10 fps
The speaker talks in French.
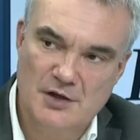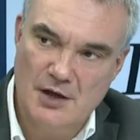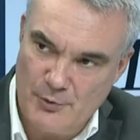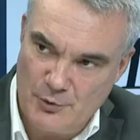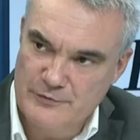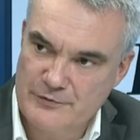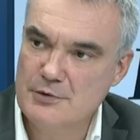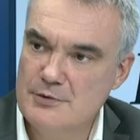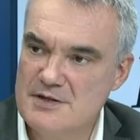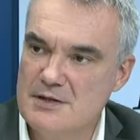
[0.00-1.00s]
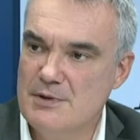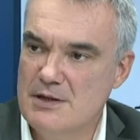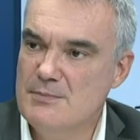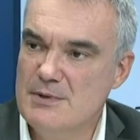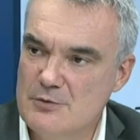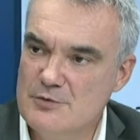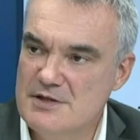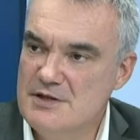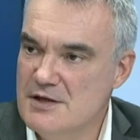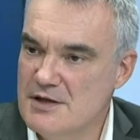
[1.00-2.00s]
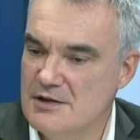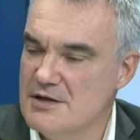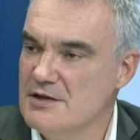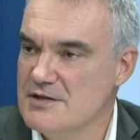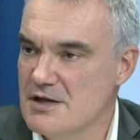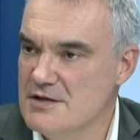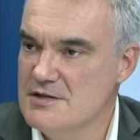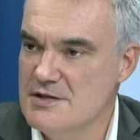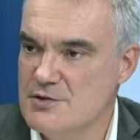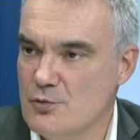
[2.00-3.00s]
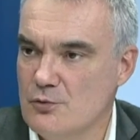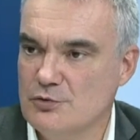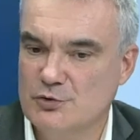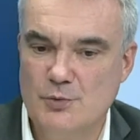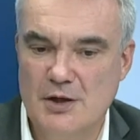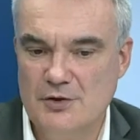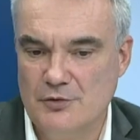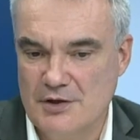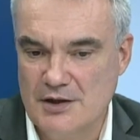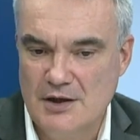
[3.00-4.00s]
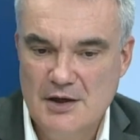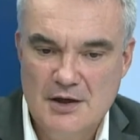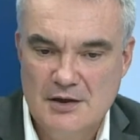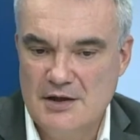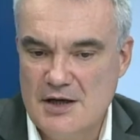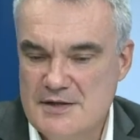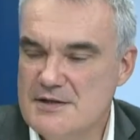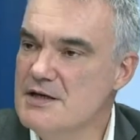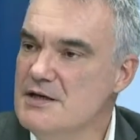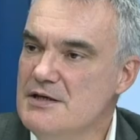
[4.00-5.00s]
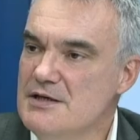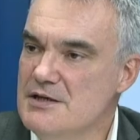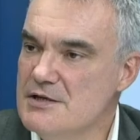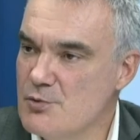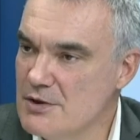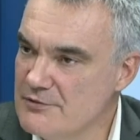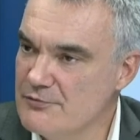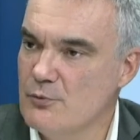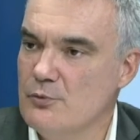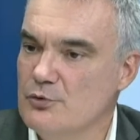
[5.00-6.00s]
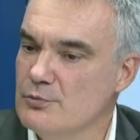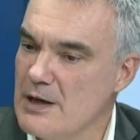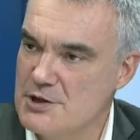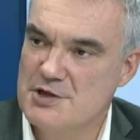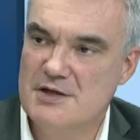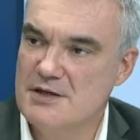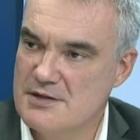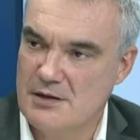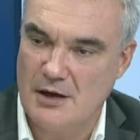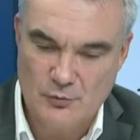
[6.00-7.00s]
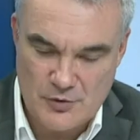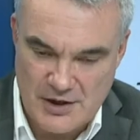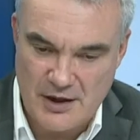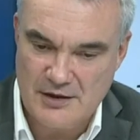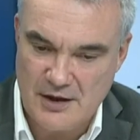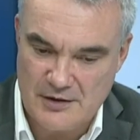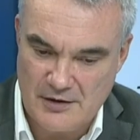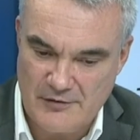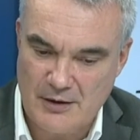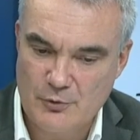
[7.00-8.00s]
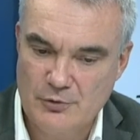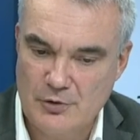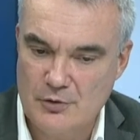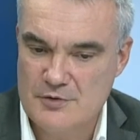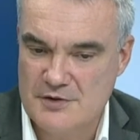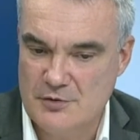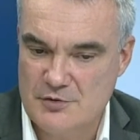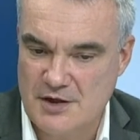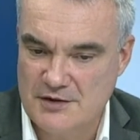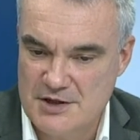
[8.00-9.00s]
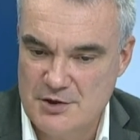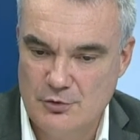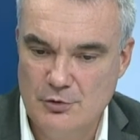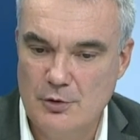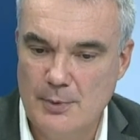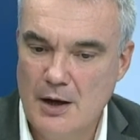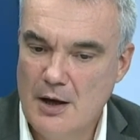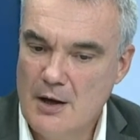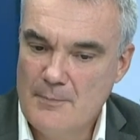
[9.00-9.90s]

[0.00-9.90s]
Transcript: donc il y a un portefeuille de SCPI, mais il y a aussi des, acquisitions, soit dans des, SCI, soit des fonds du marché, etc. Donc il y a, vraiment une, stratégie autonome.